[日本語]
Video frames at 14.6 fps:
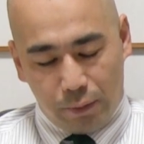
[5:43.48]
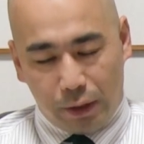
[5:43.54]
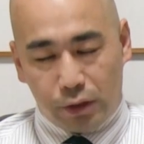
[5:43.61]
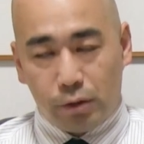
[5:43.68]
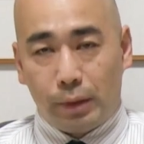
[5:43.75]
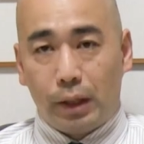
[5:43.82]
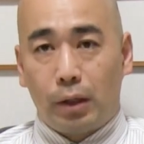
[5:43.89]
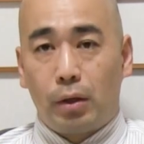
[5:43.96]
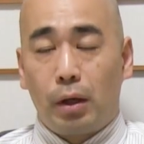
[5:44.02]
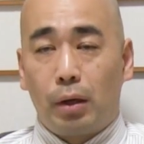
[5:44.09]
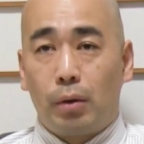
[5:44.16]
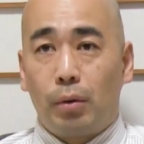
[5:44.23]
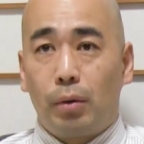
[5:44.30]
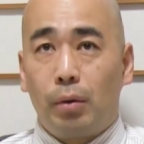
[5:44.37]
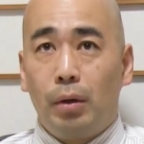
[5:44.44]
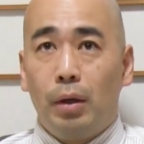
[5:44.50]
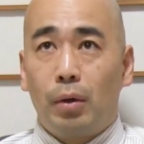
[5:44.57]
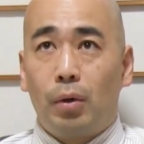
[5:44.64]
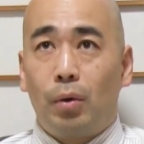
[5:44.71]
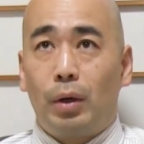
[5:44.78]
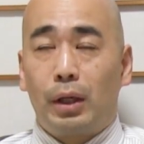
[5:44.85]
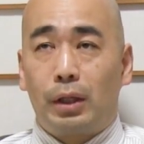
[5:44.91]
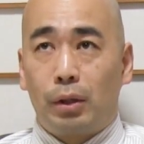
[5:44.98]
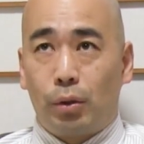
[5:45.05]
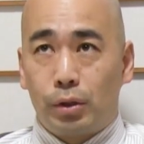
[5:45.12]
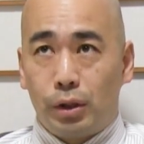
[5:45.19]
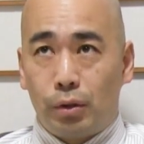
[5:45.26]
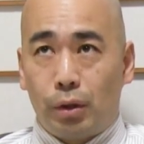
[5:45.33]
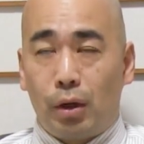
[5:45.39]
まあ、つまり、あの、こうあって
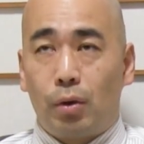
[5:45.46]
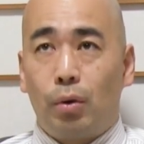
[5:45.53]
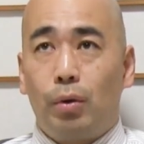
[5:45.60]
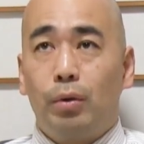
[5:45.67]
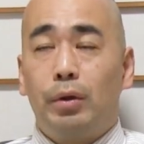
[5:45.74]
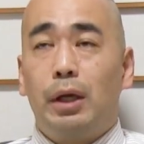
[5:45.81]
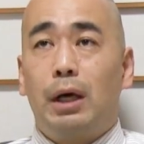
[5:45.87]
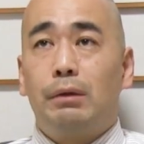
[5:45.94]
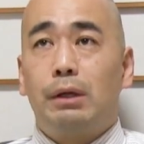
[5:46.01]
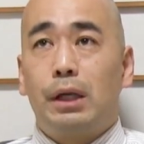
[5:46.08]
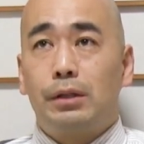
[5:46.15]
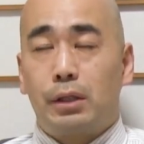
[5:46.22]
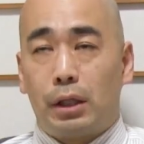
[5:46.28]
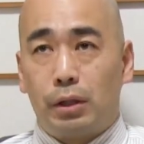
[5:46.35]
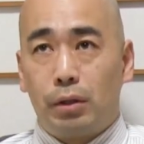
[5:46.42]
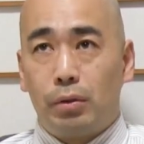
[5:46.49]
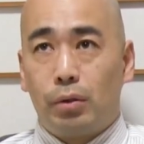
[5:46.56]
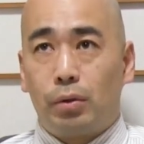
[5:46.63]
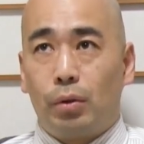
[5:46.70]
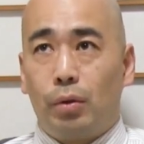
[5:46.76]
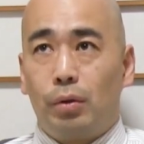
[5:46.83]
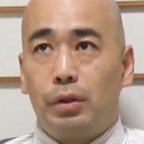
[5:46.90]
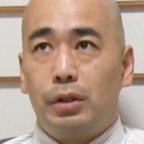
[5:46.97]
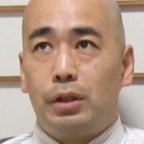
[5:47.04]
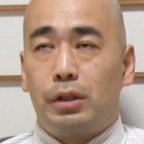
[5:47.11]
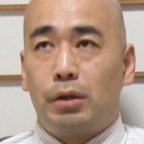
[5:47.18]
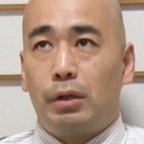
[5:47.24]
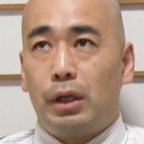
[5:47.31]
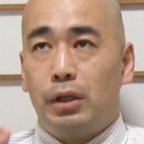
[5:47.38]
ほしいとか、こうであるはずだっていうのと、
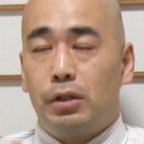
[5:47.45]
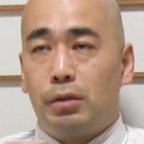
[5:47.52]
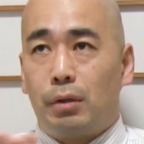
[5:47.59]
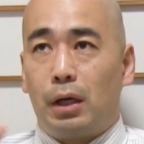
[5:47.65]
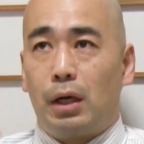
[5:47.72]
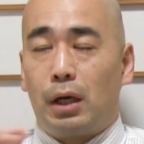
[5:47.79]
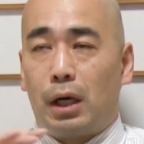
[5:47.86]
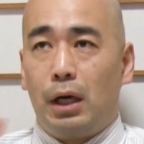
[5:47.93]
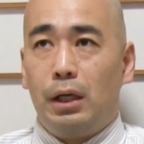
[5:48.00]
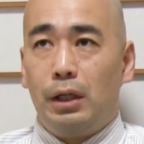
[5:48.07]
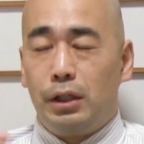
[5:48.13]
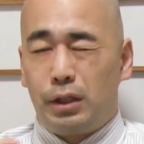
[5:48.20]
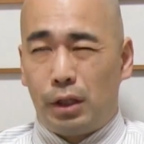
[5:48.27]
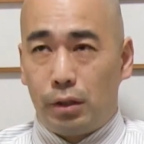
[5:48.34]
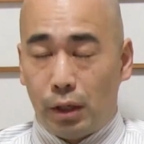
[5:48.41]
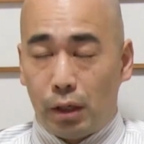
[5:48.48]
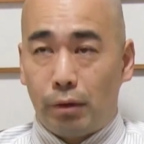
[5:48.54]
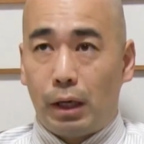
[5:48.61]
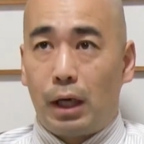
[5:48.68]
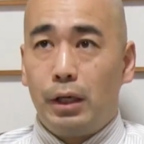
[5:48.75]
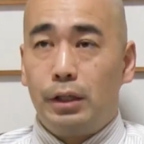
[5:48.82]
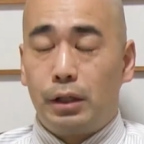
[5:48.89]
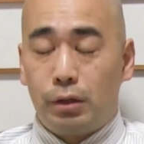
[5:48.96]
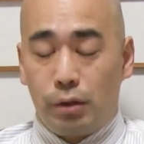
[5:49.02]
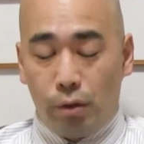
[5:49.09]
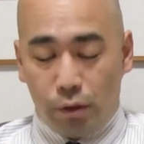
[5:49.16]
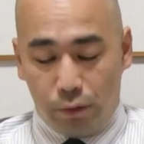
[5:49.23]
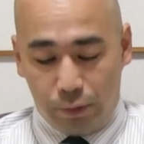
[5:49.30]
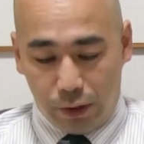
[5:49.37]
実際の現実とが乖離してる、あるいは乖離してる
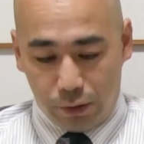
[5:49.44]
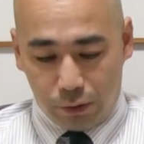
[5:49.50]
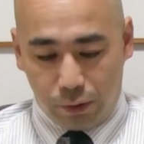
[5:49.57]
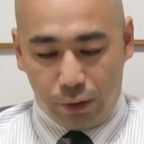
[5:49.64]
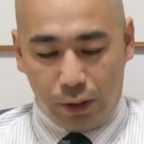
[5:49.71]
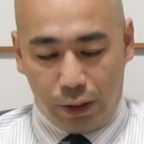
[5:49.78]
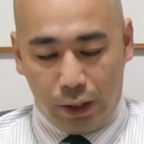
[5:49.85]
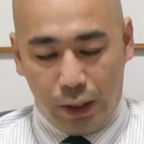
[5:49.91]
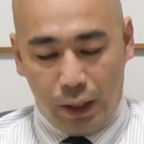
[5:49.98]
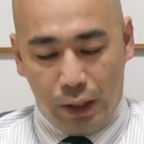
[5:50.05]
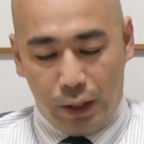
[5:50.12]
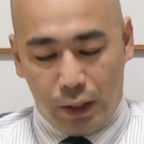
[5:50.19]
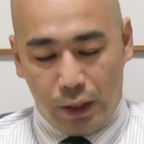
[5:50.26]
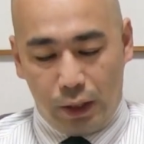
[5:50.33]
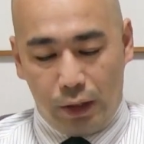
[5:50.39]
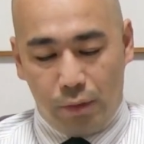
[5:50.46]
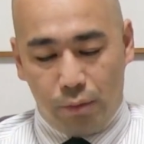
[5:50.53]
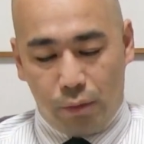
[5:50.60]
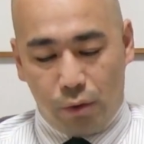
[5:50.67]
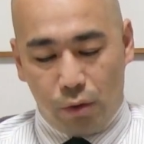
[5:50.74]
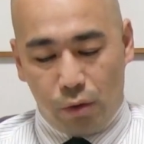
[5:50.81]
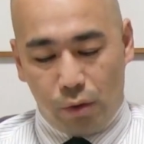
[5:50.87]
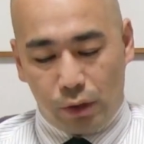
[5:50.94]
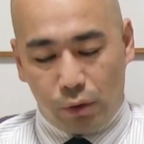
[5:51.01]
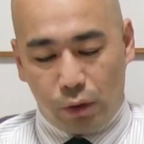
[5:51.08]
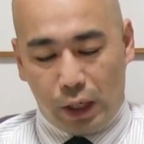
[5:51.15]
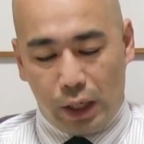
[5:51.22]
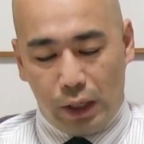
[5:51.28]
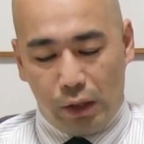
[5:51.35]
ように見えると。ね。で、陰謀論はそ
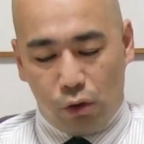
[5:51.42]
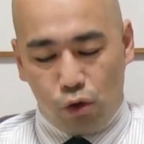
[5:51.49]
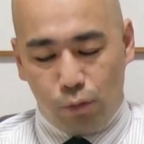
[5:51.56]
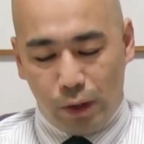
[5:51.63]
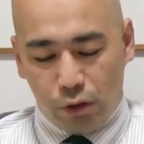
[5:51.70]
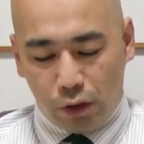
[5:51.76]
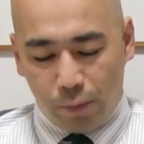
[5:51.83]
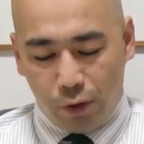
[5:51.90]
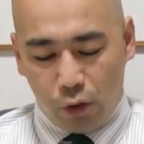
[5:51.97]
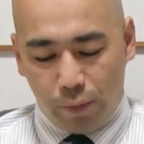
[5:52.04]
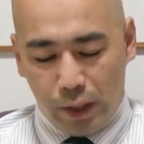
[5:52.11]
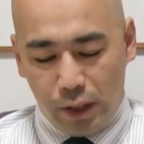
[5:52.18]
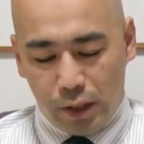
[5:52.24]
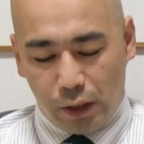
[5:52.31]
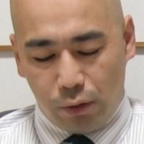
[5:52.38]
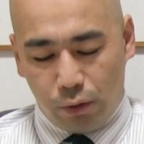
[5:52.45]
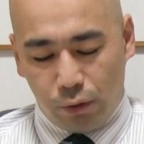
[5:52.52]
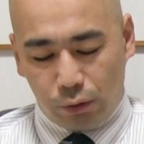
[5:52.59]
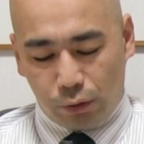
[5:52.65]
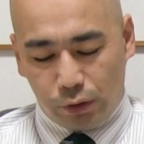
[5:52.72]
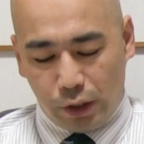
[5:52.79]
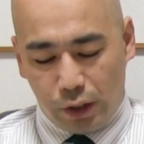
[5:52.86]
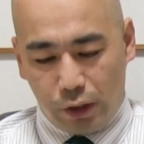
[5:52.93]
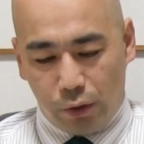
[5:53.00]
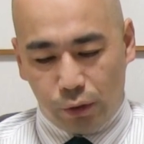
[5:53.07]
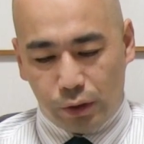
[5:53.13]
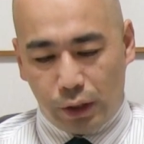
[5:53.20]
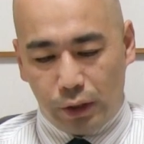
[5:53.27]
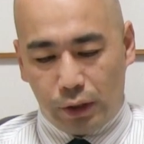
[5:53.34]
の乖離を埋めるための便利な道具として利
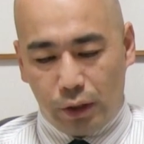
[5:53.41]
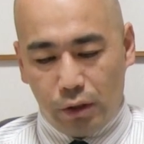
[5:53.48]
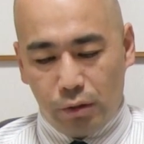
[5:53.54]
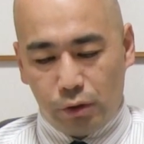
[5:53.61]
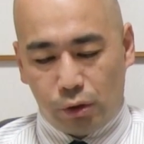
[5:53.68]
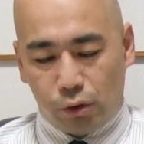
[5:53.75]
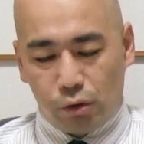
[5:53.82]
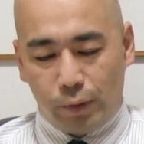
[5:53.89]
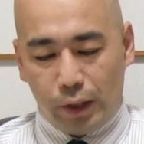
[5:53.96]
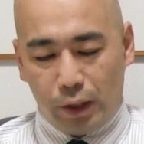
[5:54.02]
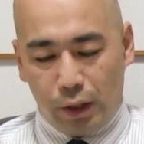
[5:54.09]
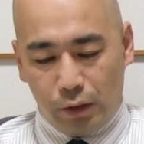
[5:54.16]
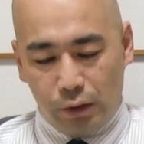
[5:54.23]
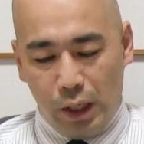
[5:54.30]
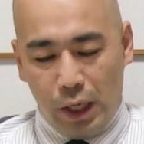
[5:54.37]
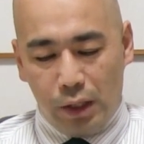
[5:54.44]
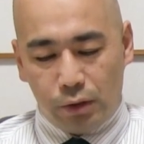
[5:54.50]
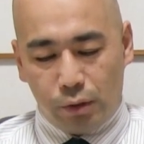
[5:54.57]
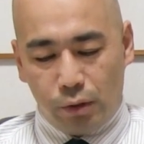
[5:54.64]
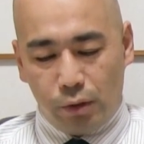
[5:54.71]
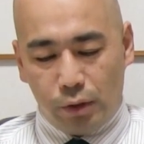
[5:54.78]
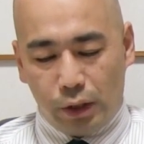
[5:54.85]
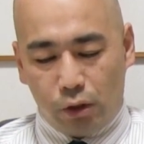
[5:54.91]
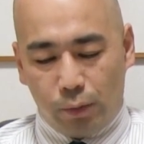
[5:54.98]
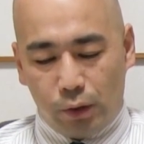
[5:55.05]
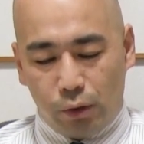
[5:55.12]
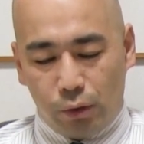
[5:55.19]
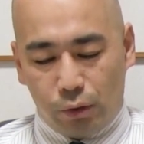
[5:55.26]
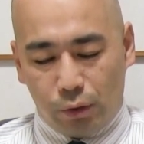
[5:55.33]
用されている側面がある。そのような
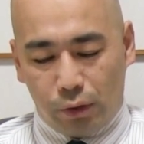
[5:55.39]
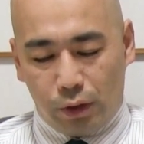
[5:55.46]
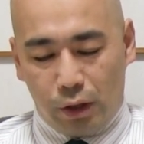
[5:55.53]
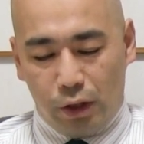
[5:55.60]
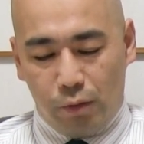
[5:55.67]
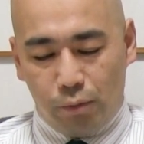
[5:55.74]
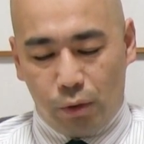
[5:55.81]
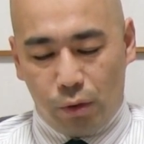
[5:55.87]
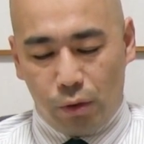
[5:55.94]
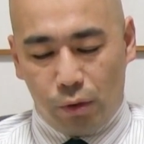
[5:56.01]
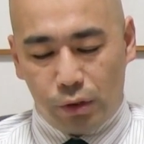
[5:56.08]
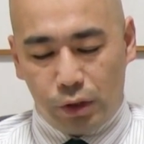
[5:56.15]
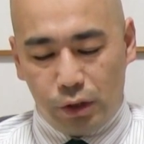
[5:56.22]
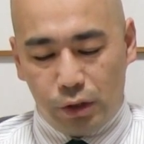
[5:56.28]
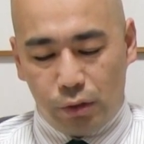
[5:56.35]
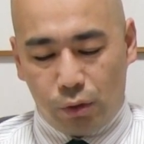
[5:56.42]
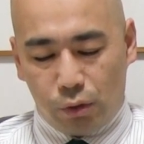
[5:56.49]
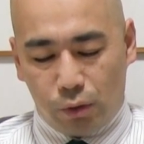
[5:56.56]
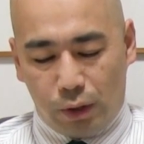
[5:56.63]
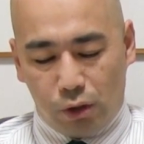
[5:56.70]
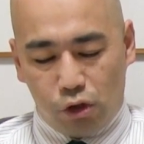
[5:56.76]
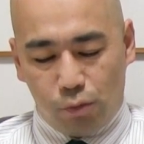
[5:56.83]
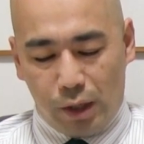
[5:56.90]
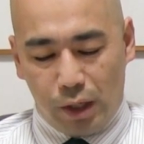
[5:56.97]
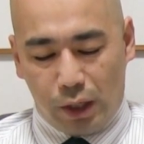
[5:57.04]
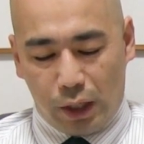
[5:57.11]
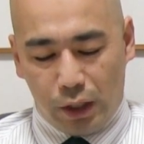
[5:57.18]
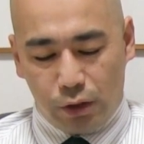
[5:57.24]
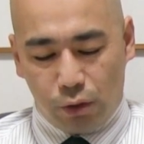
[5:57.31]
人々にとって陰謀論を信じることは不
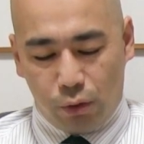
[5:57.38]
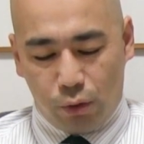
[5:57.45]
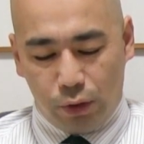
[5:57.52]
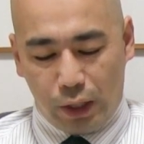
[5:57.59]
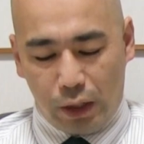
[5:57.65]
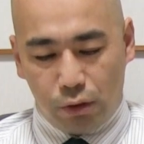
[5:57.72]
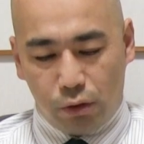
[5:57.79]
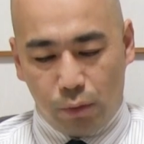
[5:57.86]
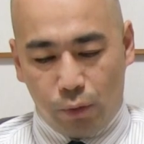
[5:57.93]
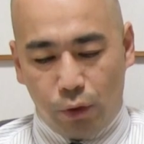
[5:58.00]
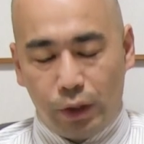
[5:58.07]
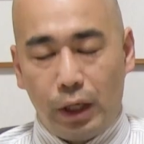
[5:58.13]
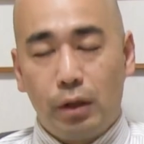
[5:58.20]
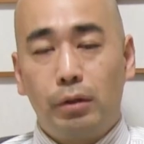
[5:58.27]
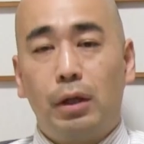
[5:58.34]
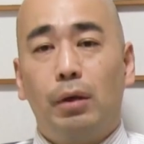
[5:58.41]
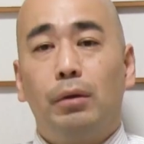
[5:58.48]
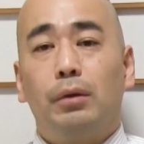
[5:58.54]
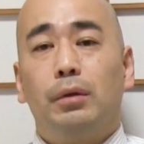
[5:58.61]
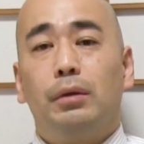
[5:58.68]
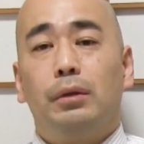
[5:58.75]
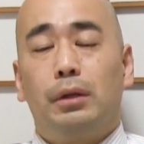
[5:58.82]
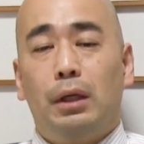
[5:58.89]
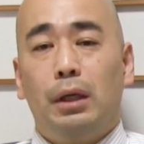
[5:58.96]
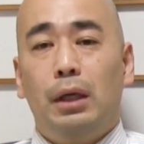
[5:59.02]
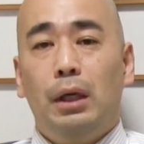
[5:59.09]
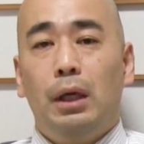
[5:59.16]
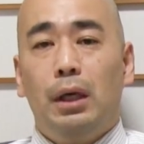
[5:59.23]
満解消法であるとも言えるだろうと。ね。